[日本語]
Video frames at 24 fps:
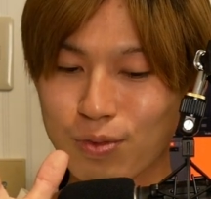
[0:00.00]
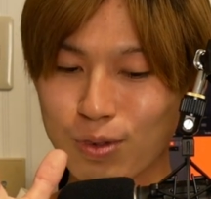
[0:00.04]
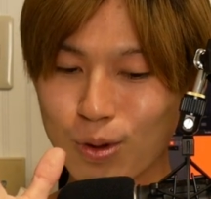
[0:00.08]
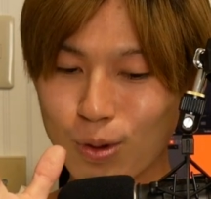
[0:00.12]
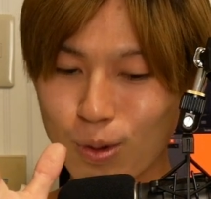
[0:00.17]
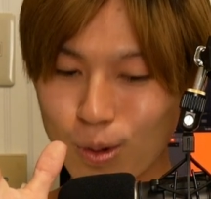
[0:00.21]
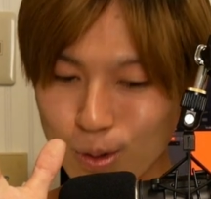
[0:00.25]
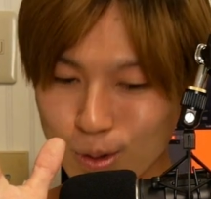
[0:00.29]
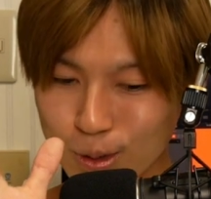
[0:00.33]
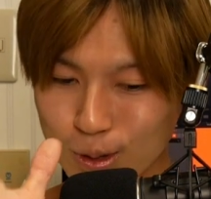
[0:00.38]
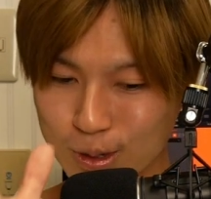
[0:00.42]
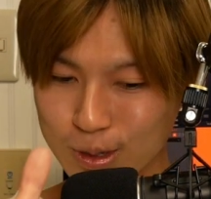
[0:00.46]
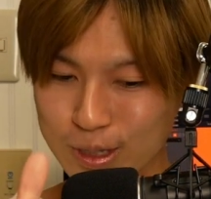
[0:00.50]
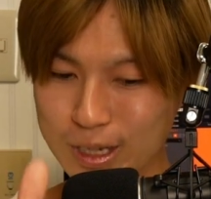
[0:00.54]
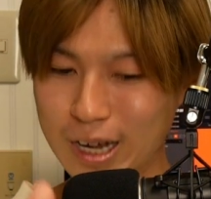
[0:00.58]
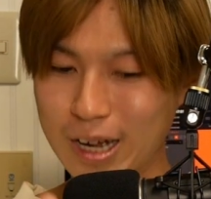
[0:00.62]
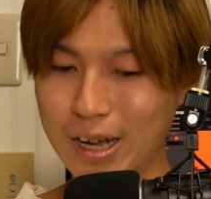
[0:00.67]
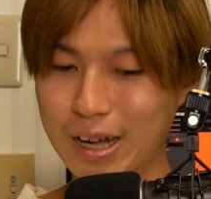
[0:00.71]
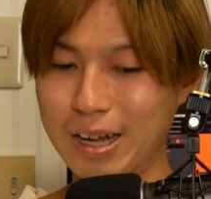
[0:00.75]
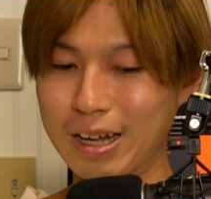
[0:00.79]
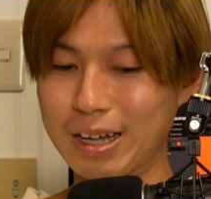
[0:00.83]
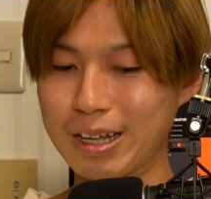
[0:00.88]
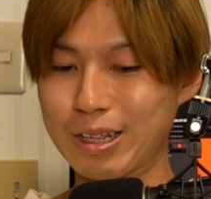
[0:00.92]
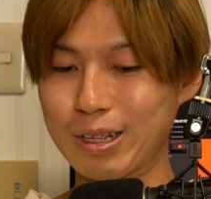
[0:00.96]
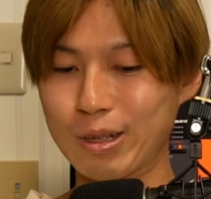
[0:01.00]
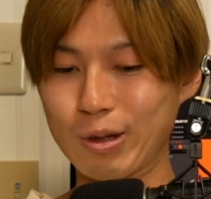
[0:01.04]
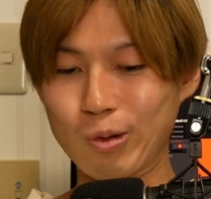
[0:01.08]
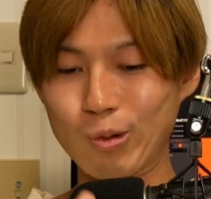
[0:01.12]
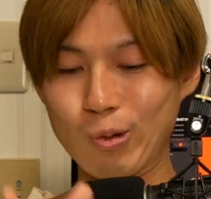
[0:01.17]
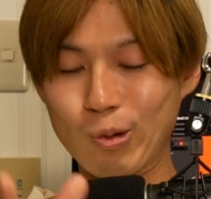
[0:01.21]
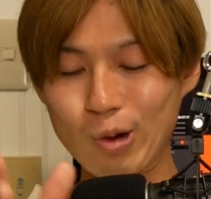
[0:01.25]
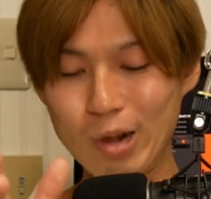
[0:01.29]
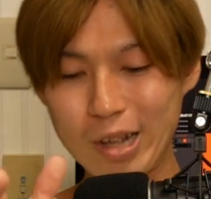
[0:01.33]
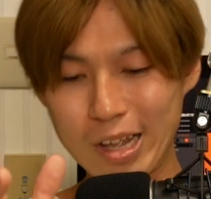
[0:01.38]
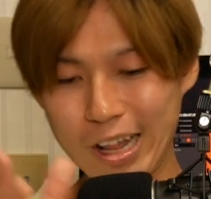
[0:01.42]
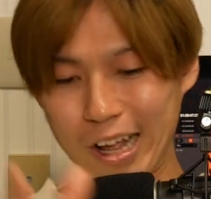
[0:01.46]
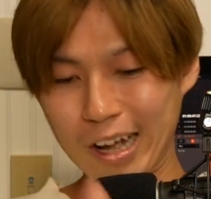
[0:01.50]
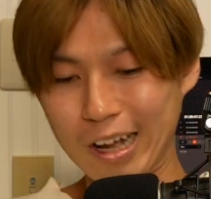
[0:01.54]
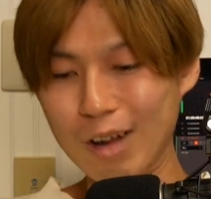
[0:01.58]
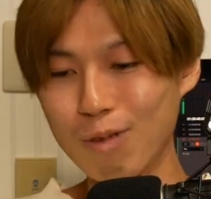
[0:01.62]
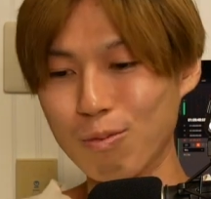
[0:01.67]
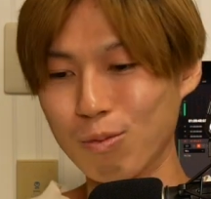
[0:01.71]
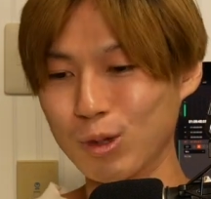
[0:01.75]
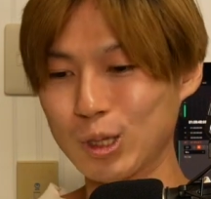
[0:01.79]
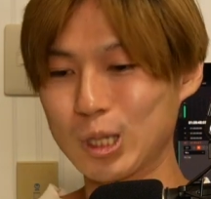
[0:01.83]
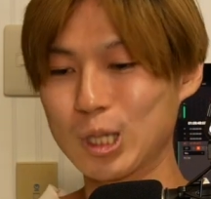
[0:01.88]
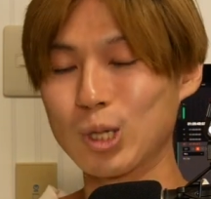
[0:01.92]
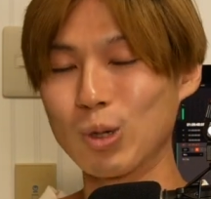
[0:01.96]
今度じゃあ、俺らが
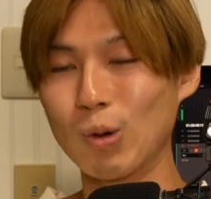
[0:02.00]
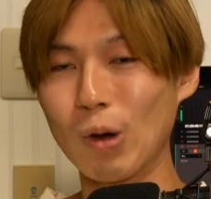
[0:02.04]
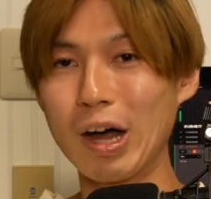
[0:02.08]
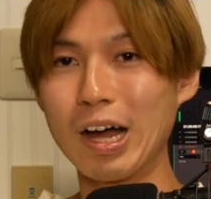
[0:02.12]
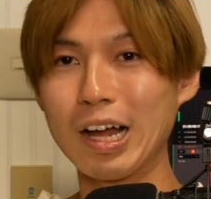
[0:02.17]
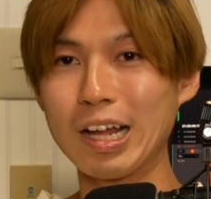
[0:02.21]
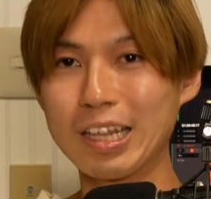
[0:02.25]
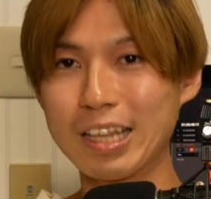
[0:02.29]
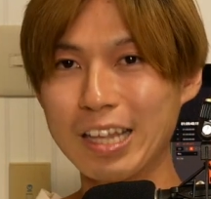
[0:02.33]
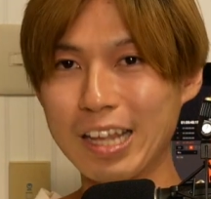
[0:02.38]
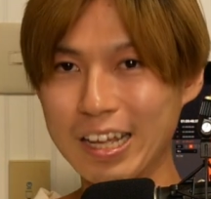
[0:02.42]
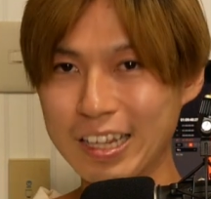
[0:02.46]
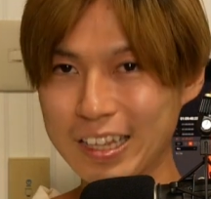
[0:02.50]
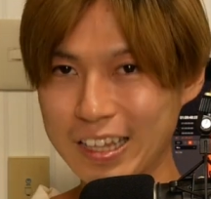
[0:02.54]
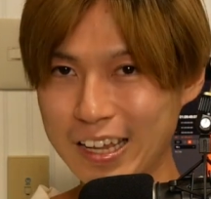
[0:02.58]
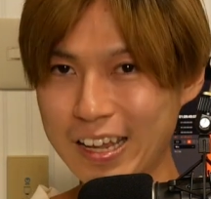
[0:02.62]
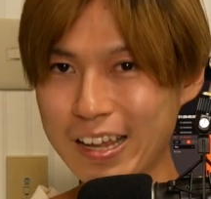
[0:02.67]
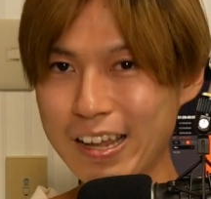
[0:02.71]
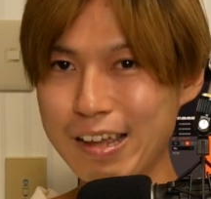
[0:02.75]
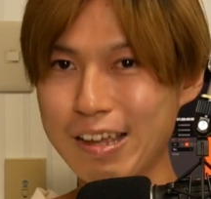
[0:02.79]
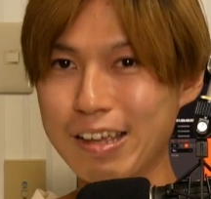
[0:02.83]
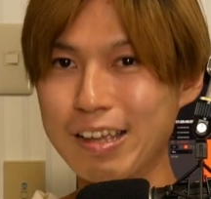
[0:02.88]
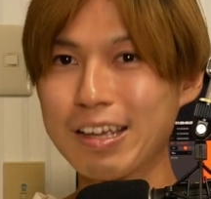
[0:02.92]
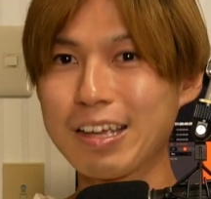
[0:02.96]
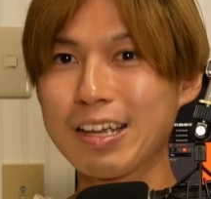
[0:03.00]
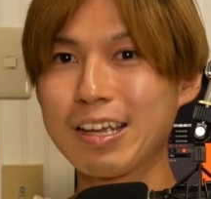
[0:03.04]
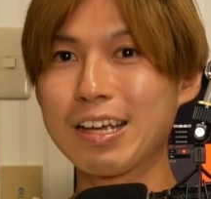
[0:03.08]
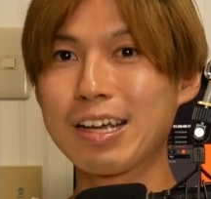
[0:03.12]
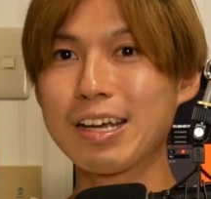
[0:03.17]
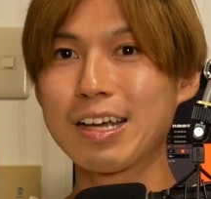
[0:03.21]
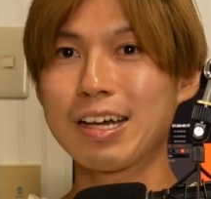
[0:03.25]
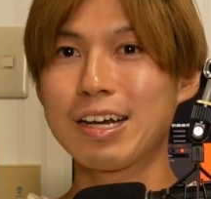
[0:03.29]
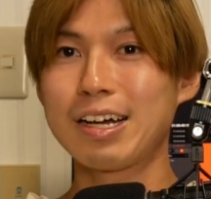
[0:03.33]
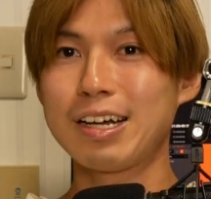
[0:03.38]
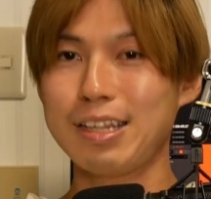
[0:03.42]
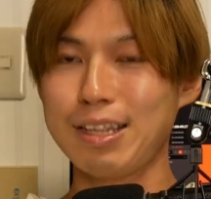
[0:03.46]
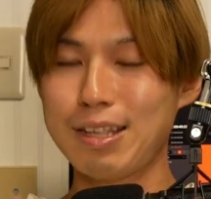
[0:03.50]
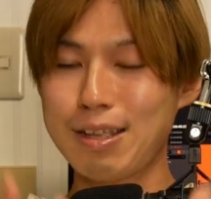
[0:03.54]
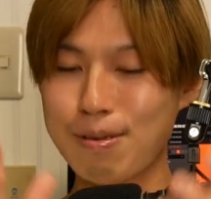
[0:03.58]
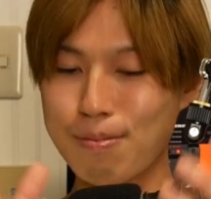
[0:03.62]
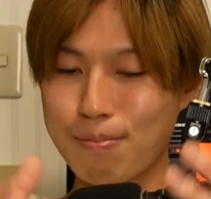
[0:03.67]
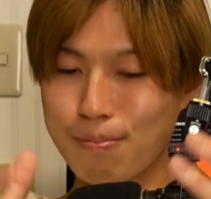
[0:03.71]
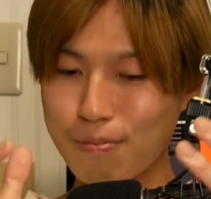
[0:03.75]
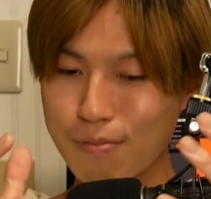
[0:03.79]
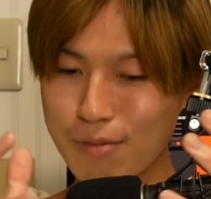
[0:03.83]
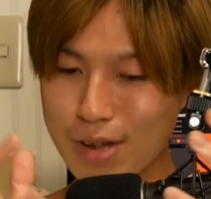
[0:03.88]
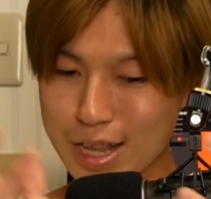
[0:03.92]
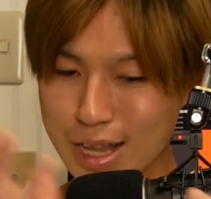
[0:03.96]
持つわってなって、で、
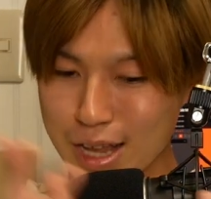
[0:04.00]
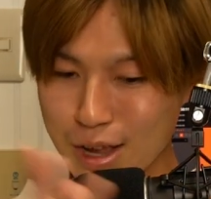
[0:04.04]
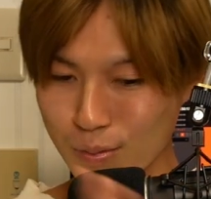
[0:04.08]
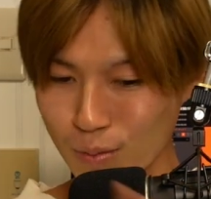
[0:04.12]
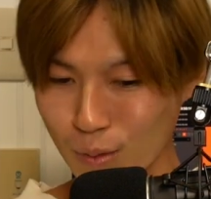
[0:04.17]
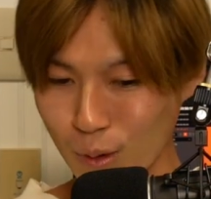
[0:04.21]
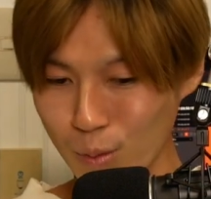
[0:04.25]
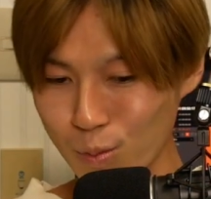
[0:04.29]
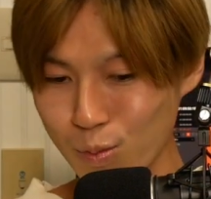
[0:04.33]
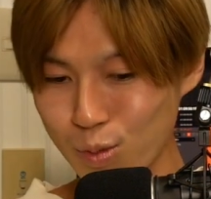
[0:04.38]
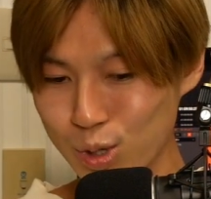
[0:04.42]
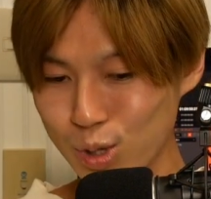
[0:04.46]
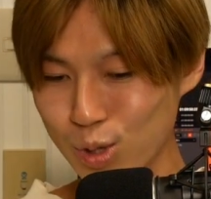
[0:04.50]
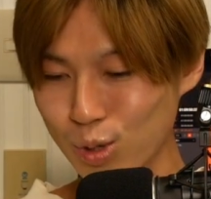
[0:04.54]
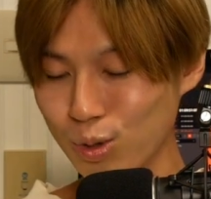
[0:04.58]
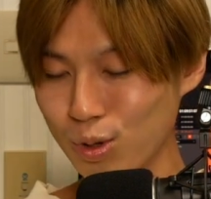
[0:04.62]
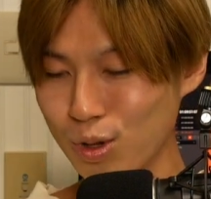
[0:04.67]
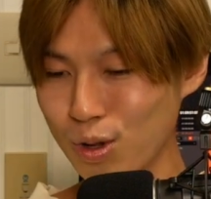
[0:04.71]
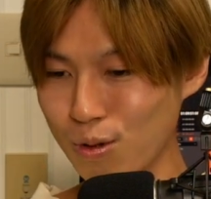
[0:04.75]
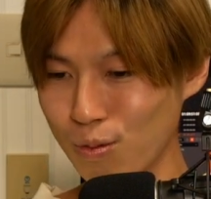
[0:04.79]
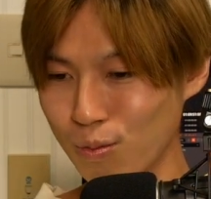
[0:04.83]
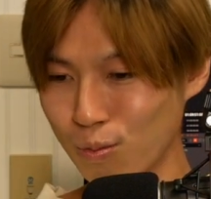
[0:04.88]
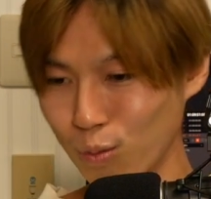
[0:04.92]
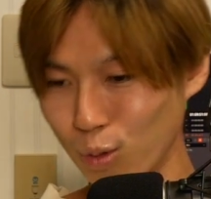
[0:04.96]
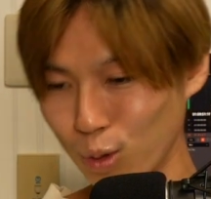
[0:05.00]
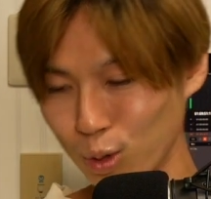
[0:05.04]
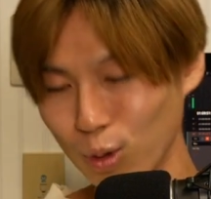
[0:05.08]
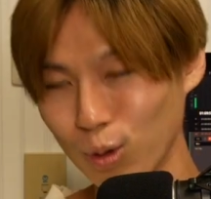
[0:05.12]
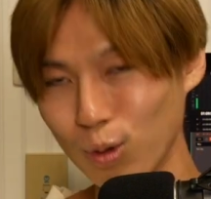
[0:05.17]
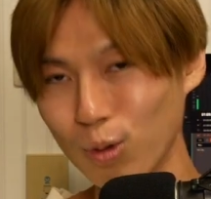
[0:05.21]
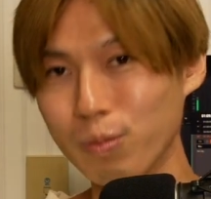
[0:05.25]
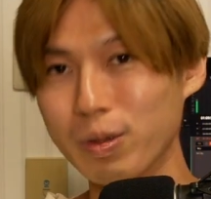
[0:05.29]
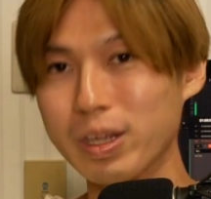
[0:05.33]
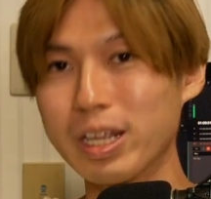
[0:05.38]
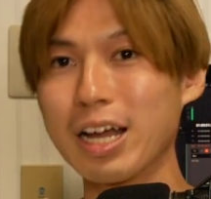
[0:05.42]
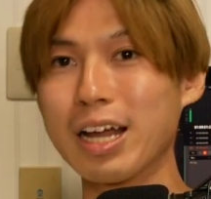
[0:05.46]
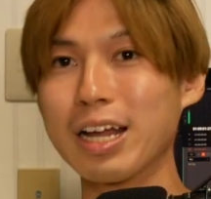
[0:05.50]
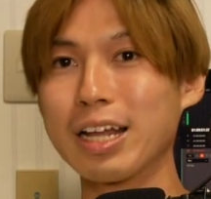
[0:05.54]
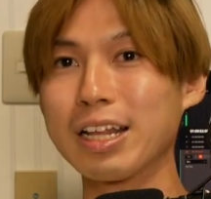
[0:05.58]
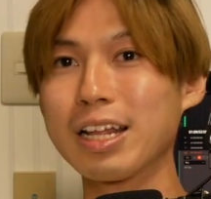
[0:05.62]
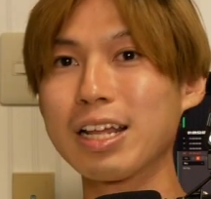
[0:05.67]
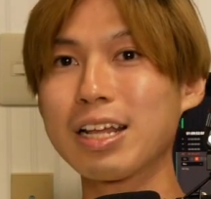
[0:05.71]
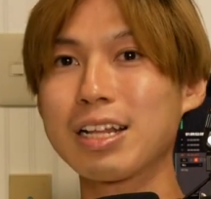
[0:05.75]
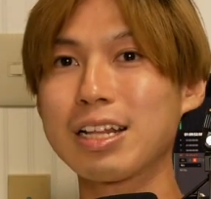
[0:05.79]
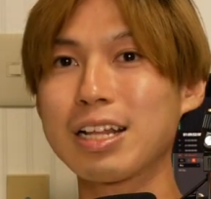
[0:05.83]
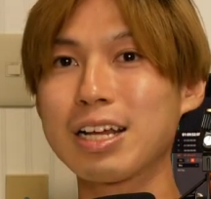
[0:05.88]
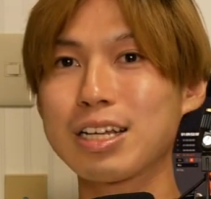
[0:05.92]
また文部省に戻るみたいなね。